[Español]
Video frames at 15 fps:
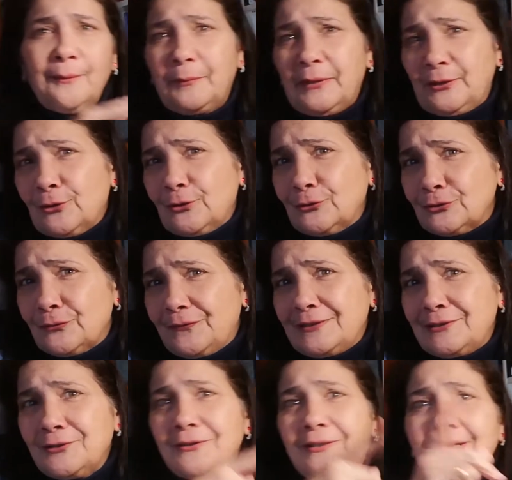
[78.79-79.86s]
Pero los
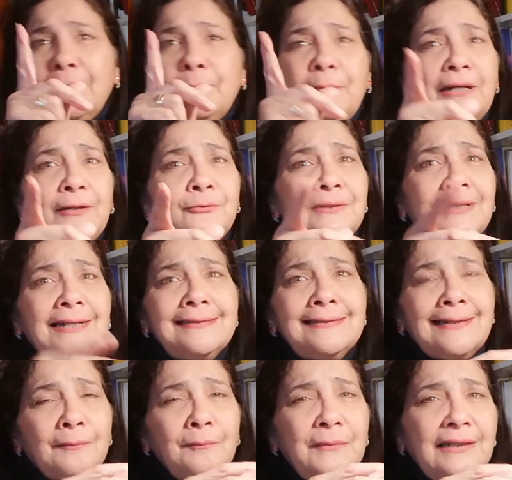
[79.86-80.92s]
fisioterapeutas
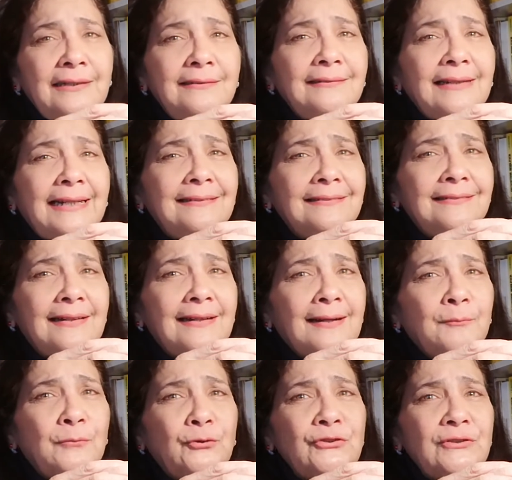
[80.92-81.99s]
también
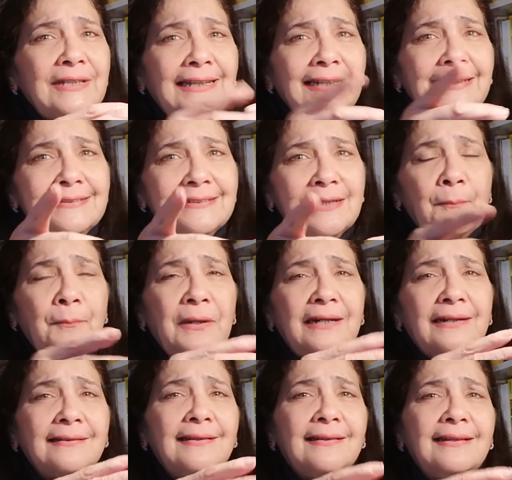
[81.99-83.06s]
entramos en esta
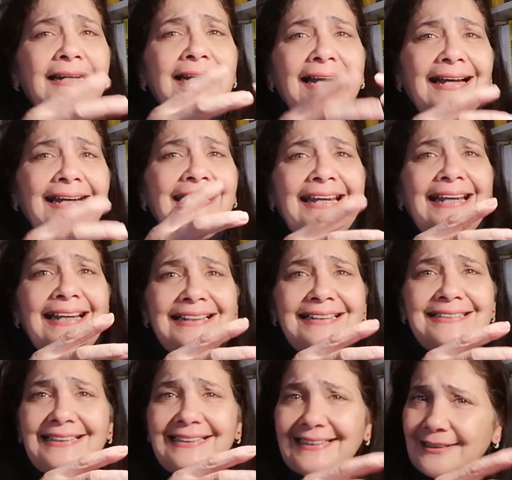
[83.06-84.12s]
parte de la
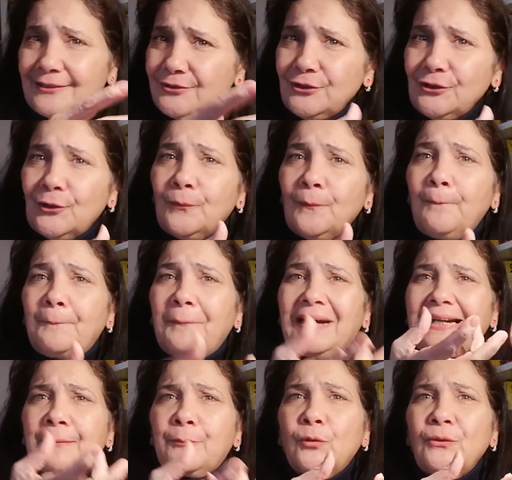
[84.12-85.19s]
ejercitación
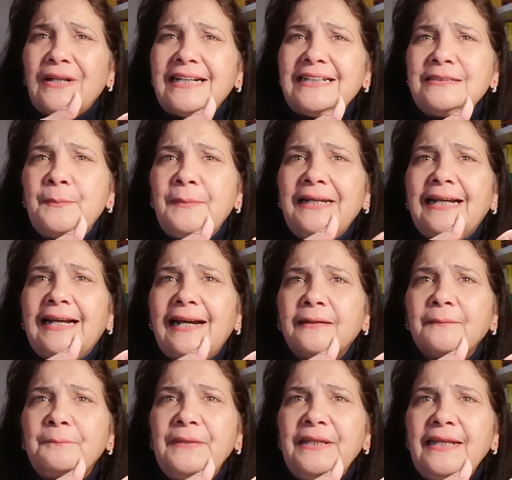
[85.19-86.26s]
para poder
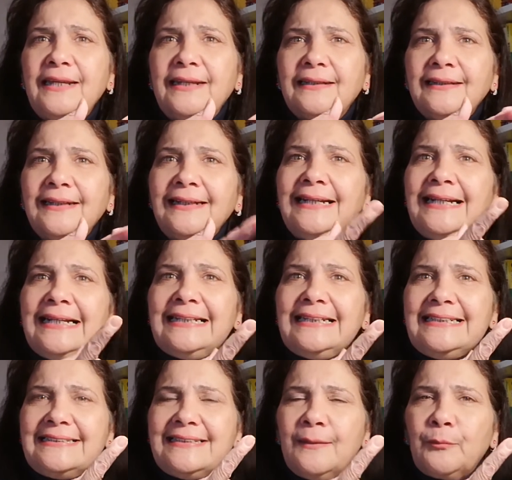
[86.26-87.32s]
explicar bien
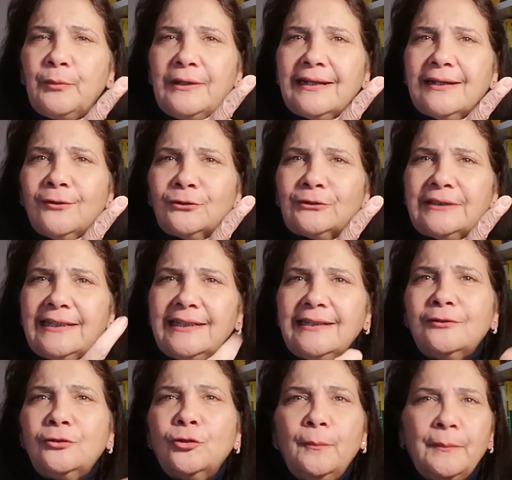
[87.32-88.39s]
y se puedan
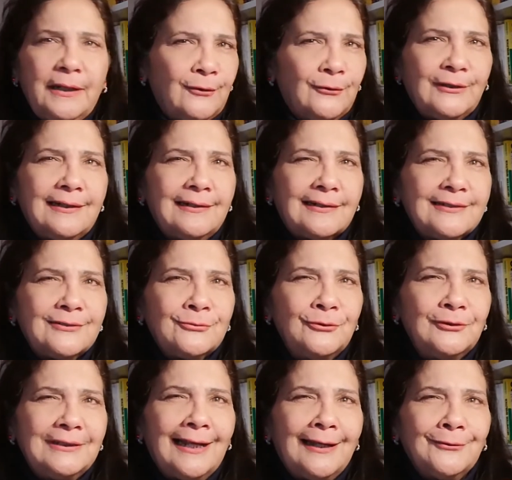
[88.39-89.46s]
obtener los mejores
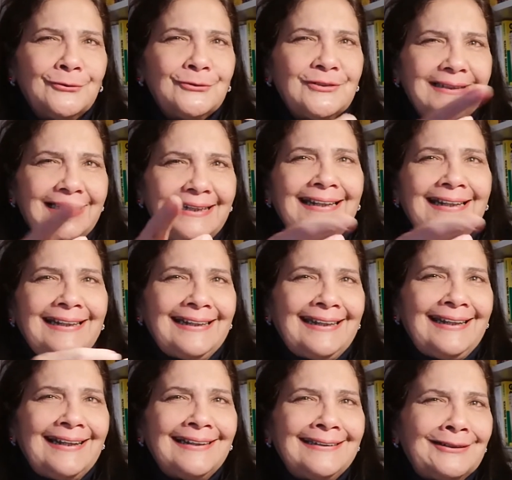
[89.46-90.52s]
resultados.
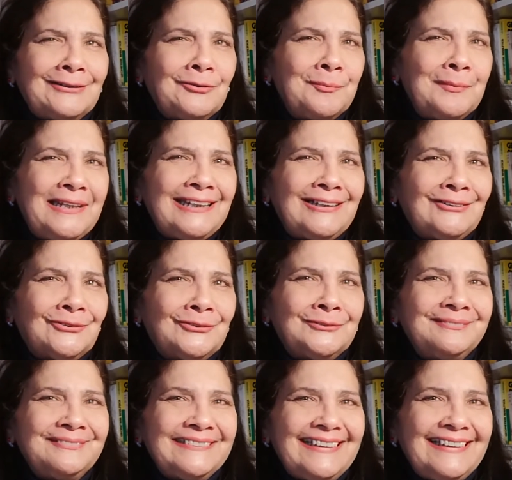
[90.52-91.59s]
Quédate conmigo
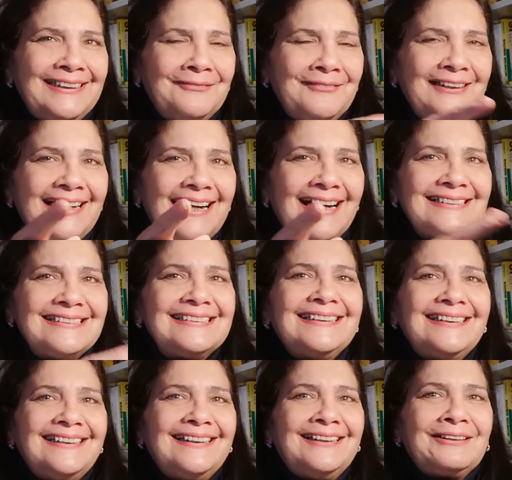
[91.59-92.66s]
y verás
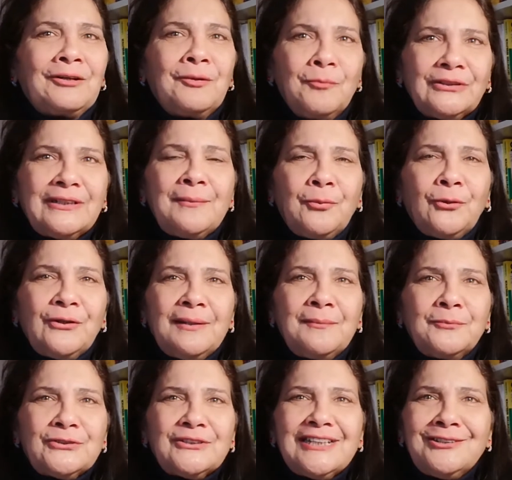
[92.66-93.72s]
cómo te
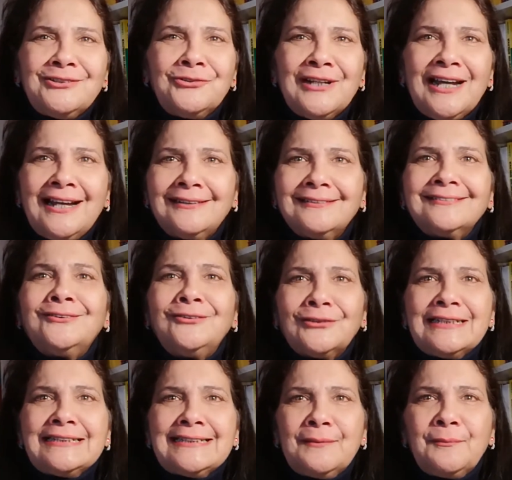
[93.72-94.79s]
podemos ayudar con
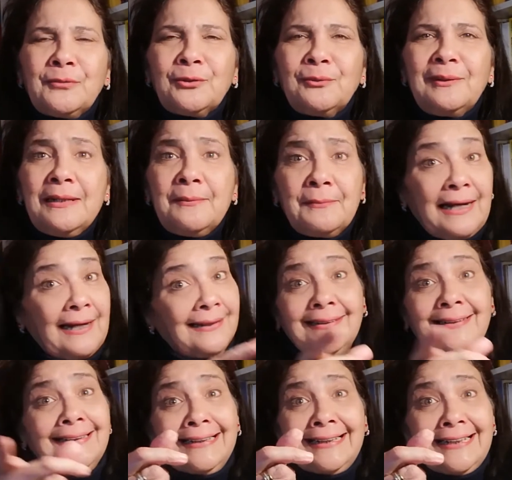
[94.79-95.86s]
este problema
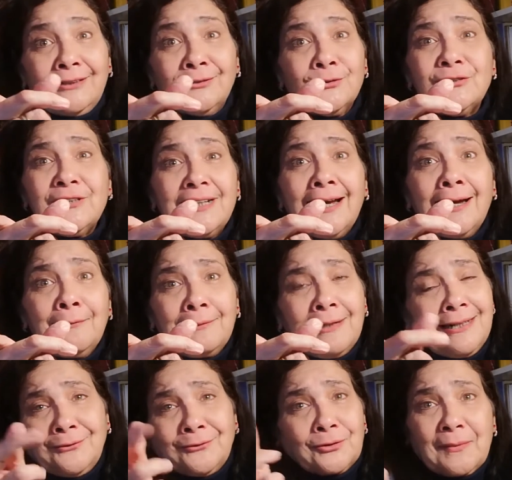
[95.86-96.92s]
que no se
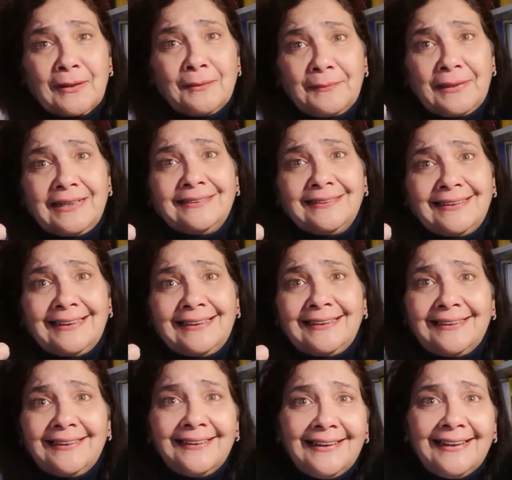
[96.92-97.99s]
habla
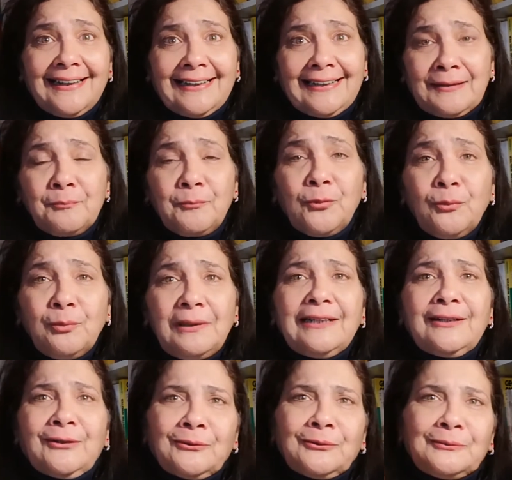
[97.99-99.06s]
normalmente en
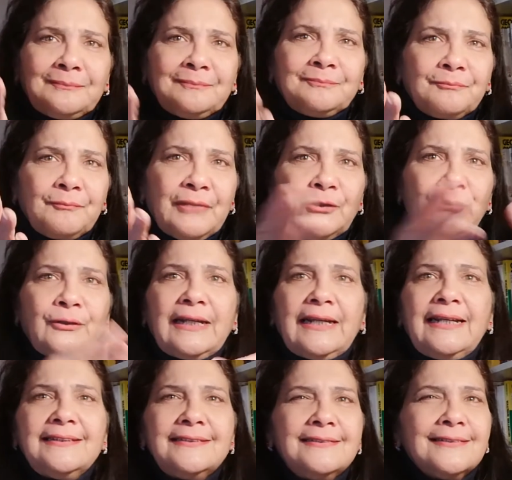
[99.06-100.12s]
público, pero
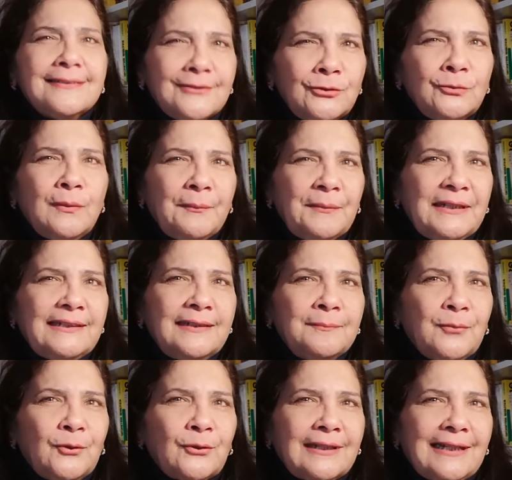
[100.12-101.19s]
que es sumamente
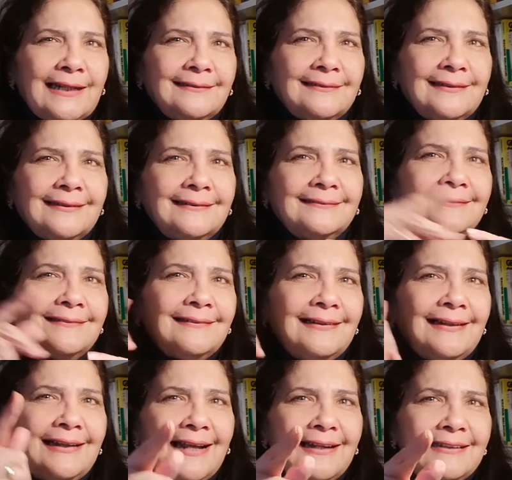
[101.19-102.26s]
importante.
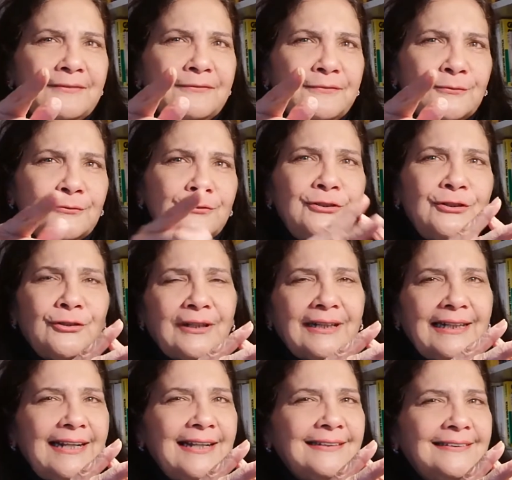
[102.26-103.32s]
La disfunción
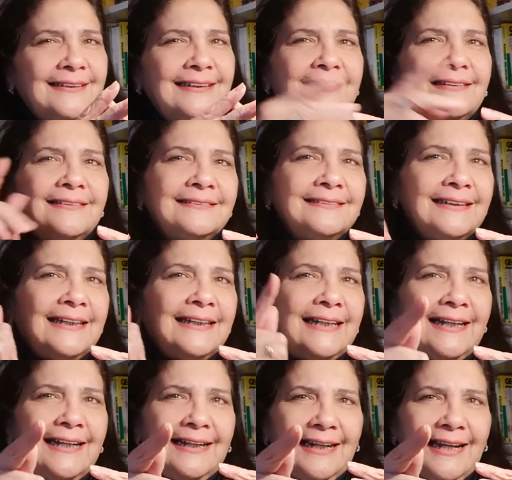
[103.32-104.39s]
eréctil,
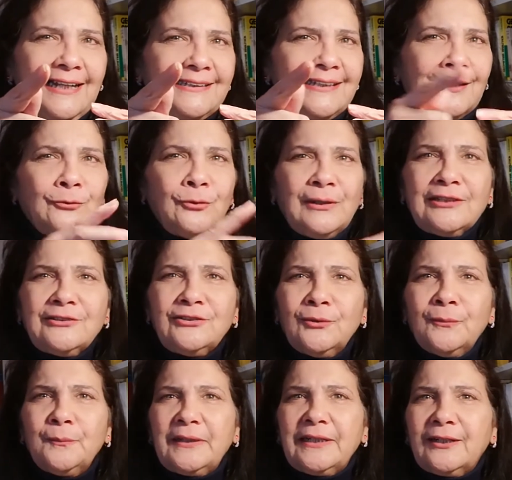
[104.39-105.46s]
la
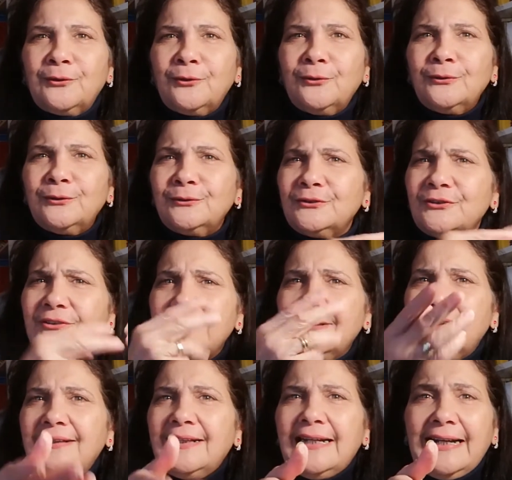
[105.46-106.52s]
eyaculación precoz,
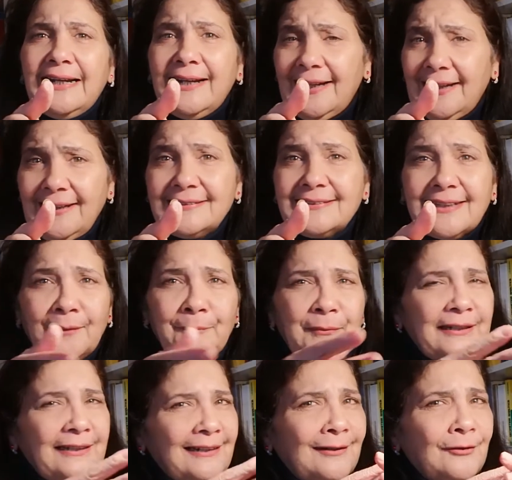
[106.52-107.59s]
el
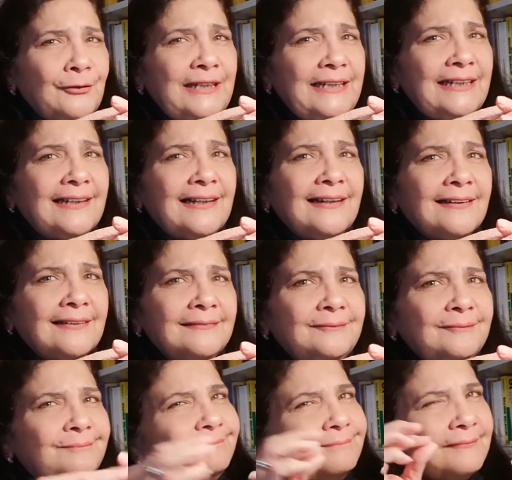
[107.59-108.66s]
escape de la orina,
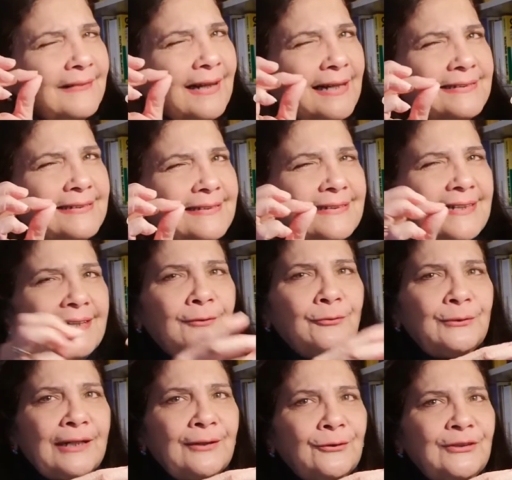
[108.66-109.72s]
así sea
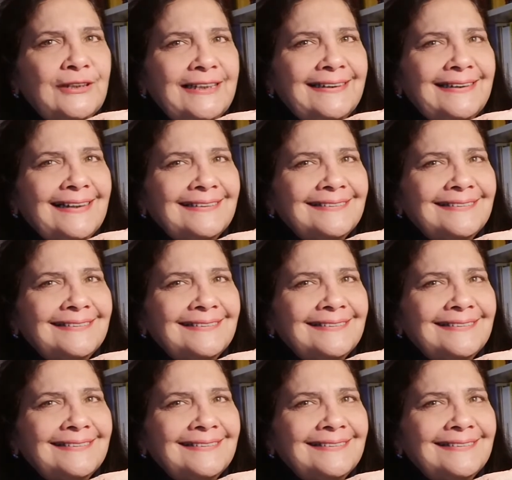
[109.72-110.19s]
una gotita.